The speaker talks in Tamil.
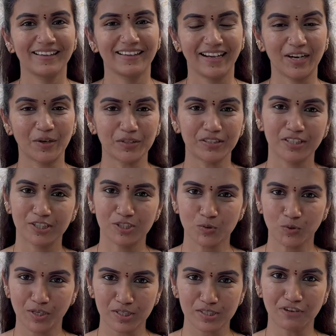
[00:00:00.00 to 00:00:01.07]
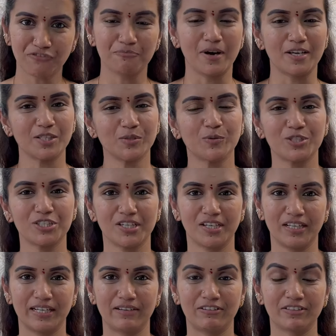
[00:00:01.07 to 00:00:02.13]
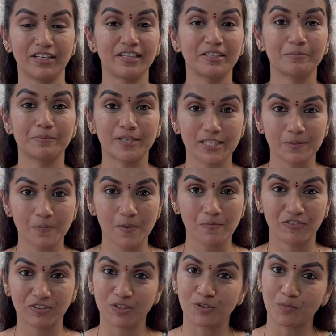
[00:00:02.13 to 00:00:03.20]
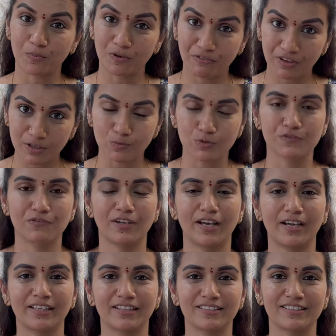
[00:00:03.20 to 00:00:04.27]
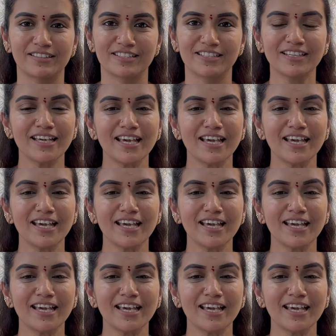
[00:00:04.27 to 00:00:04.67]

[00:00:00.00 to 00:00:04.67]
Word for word: என்னோட இந்த டூ இயர்ஸ் ஆஃப் மதர்ஹுட் ஜேர்னியில் வந்து எனக்கு பிரெஸ்ட் பம்ப் வந்து ரொம்பவே யூஸ்ஃபுல்லாக இருந்துச்சு